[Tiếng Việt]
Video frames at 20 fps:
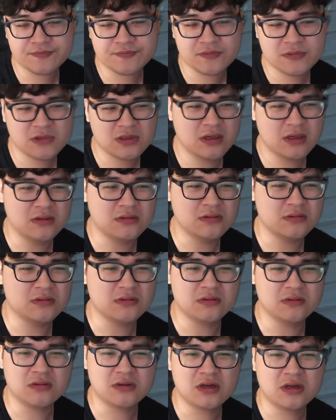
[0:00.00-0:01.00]
đừng
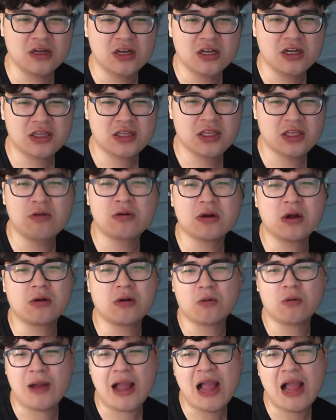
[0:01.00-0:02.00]
tiêu cực
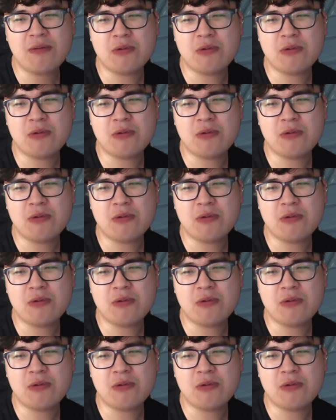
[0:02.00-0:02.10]
quá và